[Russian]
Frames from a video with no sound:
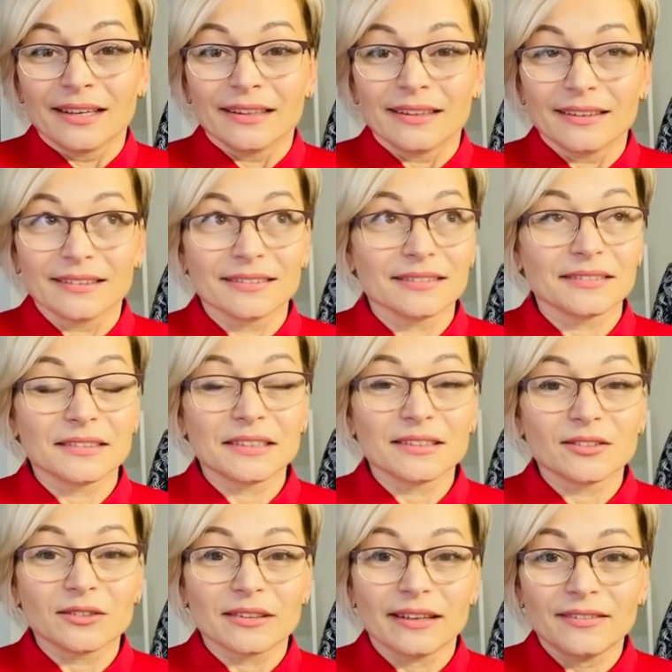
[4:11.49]

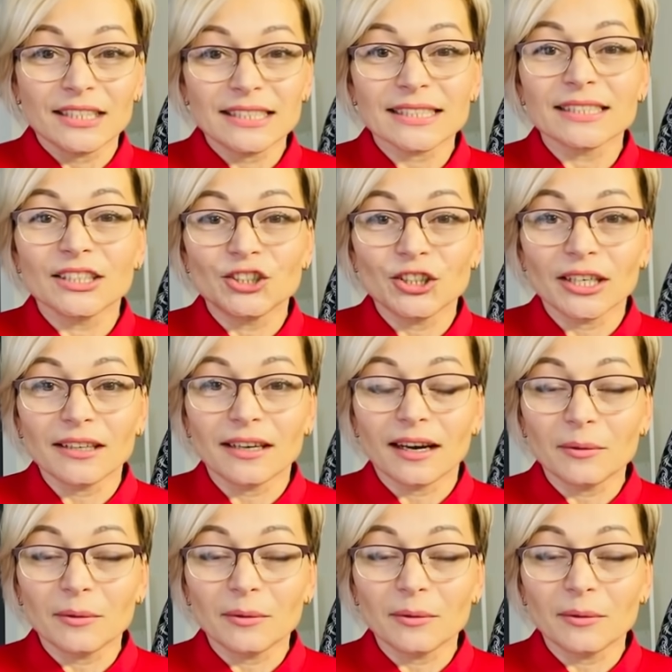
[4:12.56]
Давайте сначала